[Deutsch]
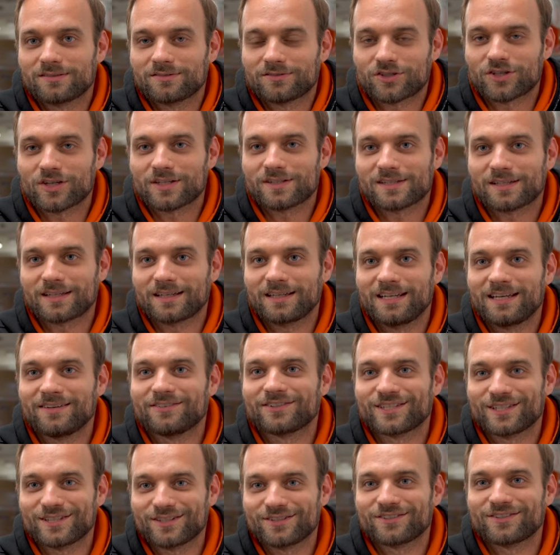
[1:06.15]
Was, was schätze René,
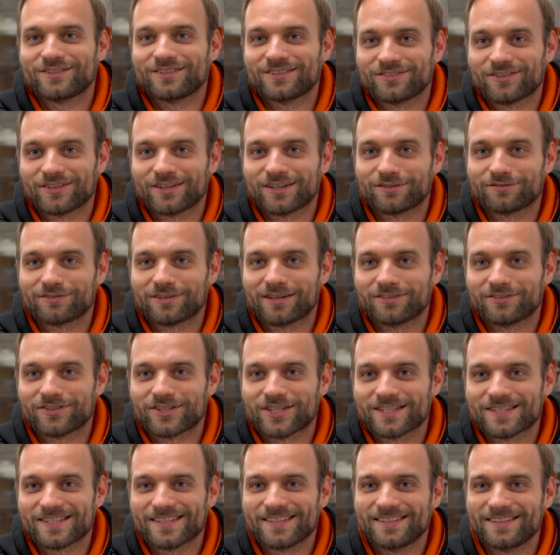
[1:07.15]
was jetzt? Ich wollte gerade fragen, was
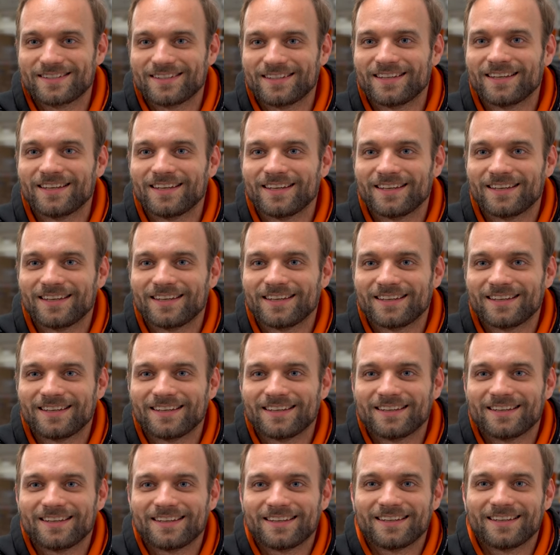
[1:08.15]
schätze?
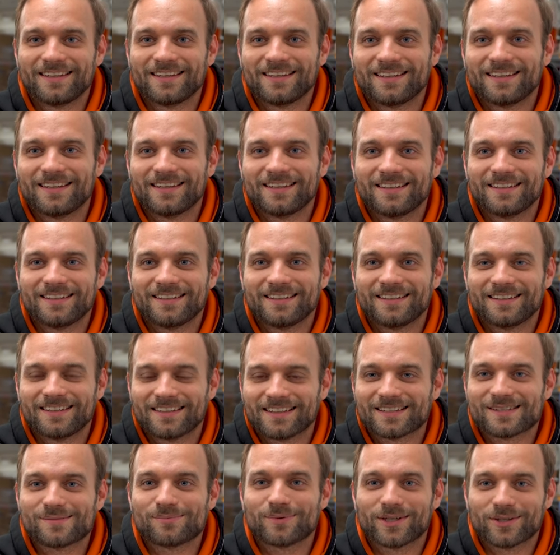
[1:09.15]
1,50 Euro.
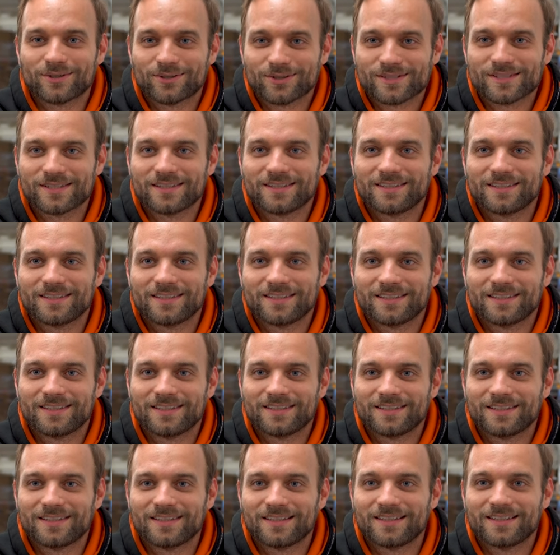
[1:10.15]
Hat es mal gekostet?
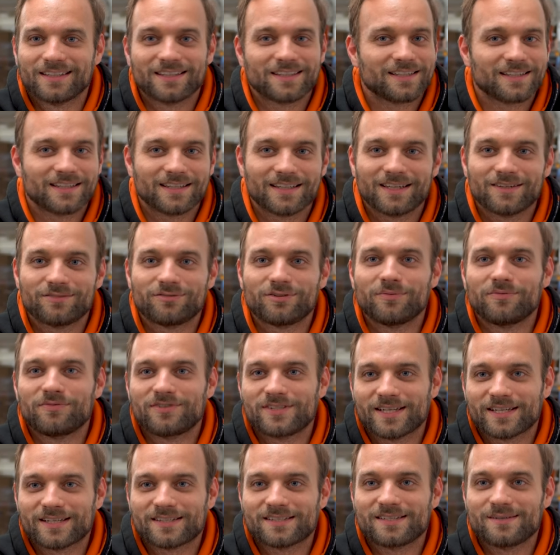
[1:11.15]
2 Euro? Ne, 5,
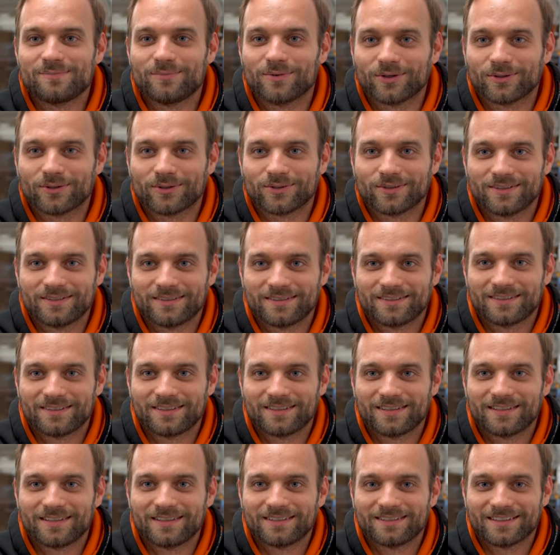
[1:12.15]
6, 7 Euro.
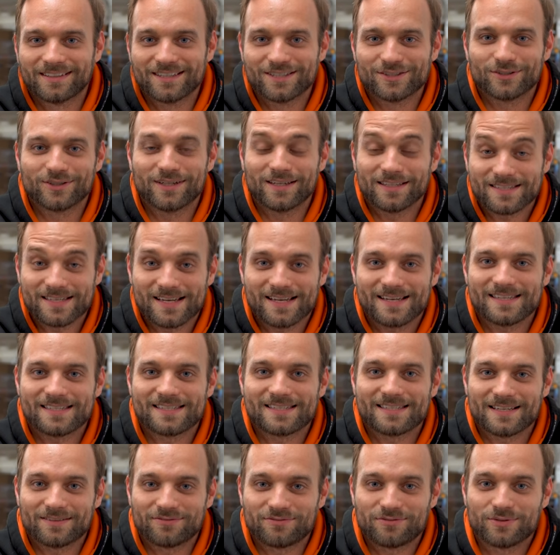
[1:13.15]
Oh. Also das
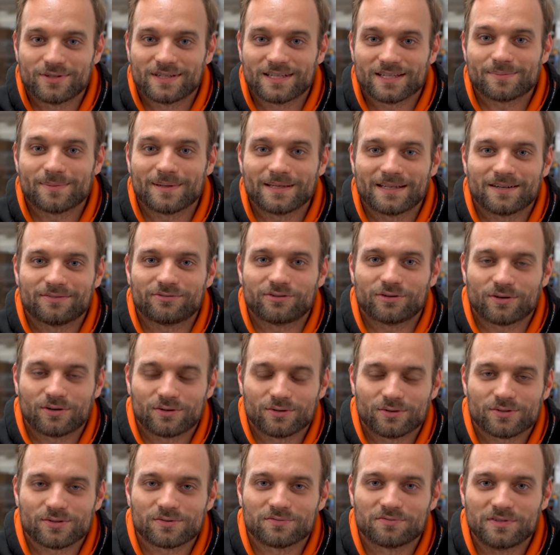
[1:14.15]
heißt, dafür, dass man davon auch
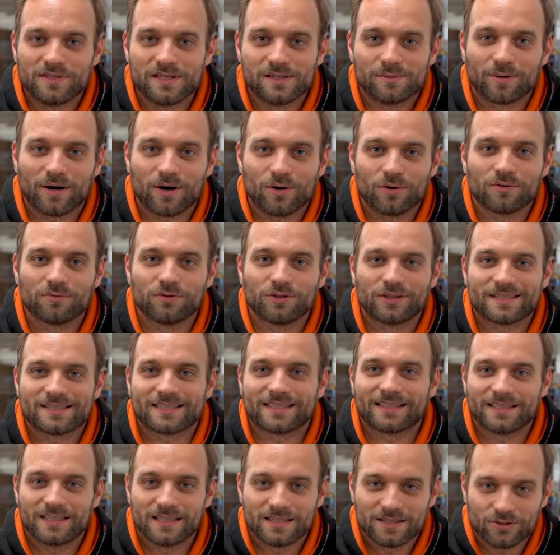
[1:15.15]
noch so viel braucht, wird
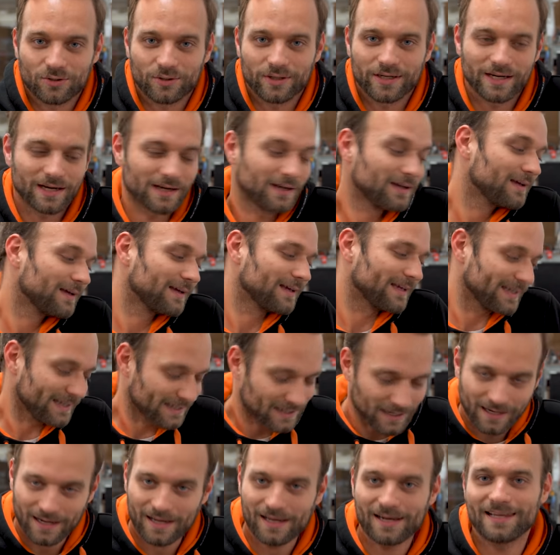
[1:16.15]
das richtig teuer.
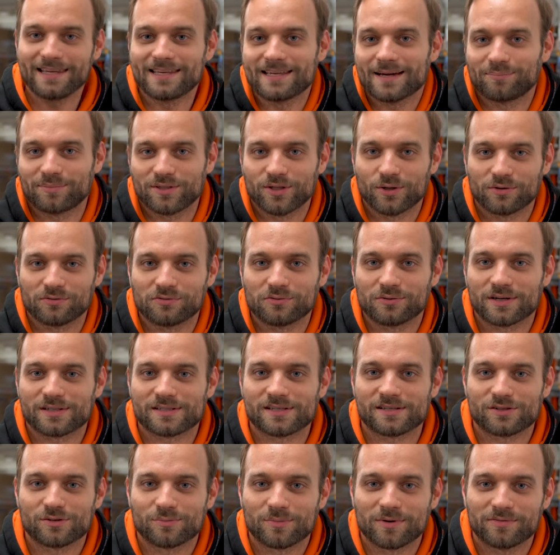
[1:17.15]
Egal, ich habe die Hoffnung,
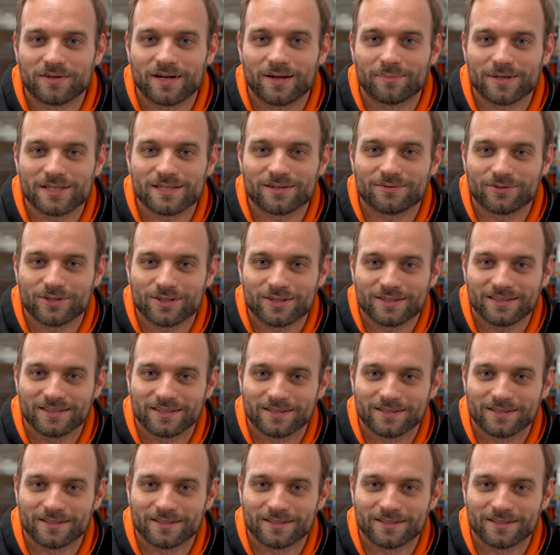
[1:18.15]
dass das nochmal wieder besser wird.